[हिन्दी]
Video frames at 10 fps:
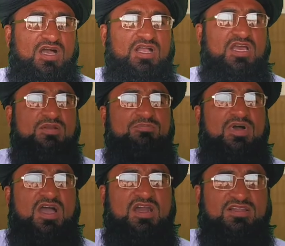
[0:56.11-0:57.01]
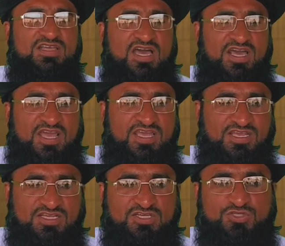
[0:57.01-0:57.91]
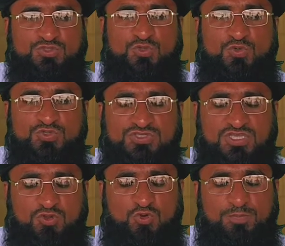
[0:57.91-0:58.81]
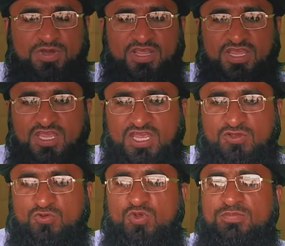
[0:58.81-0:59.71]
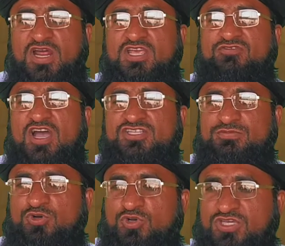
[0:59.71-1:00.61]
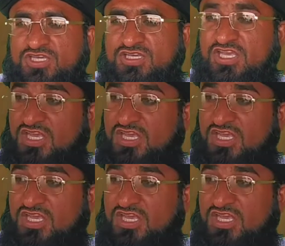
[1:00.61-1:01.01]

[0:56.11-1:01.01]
अगर मालदार है तो उसके ऊपर एक कुर्बानी वाजिब होगी